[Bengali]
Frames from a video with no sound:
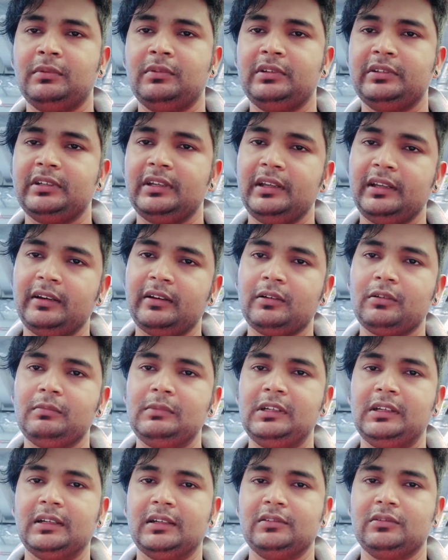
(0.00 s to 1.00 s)
পুলিশ
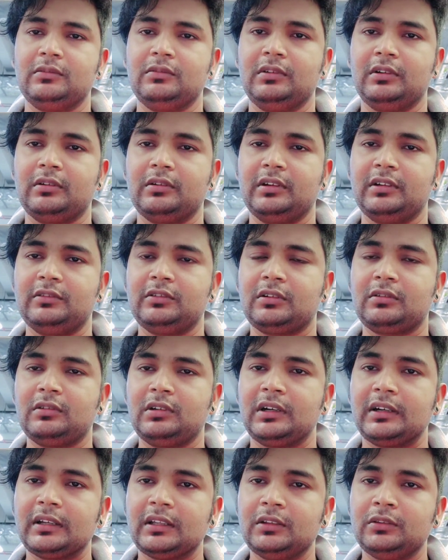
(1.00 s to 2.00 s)
এরকমই কাজগুলো করে
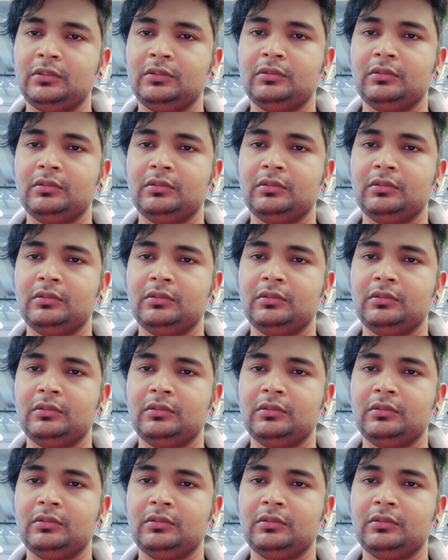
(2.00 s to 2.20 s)
যখন একটা